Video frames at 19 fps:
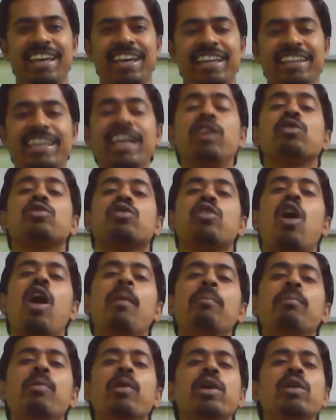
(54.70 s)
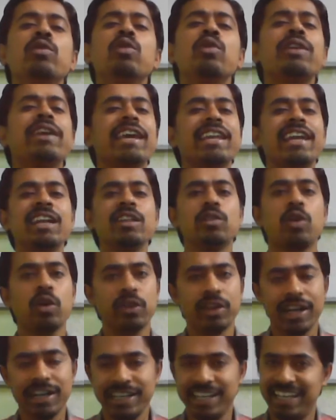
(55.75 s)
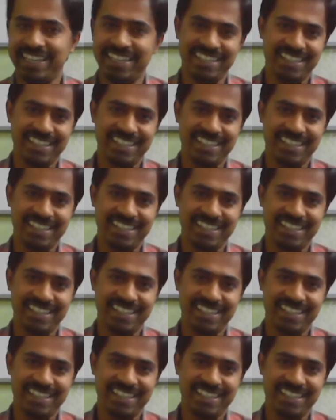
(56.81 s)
দেখো সব বইগুলো কেনার দরকার নেই